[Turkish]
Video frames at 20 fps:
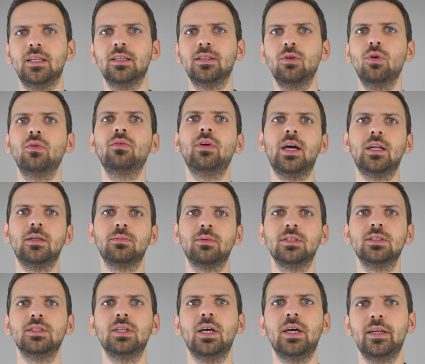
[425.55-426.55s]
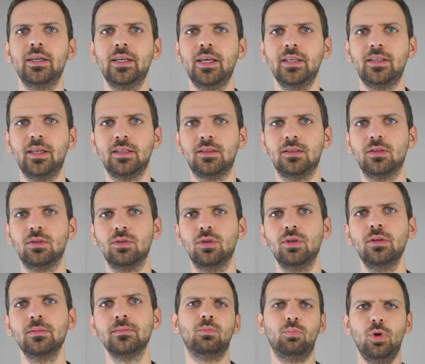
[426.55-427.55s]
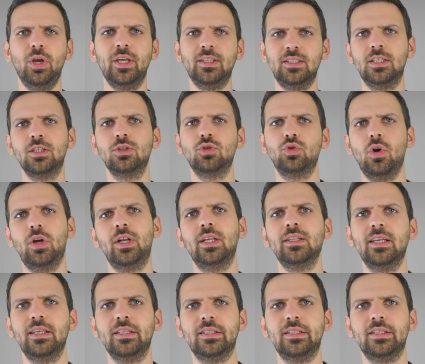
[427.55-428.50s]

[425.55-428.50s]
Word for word: gidiyor ve arabanızı hareket ettiriyor. Bu etkiyi şöyle de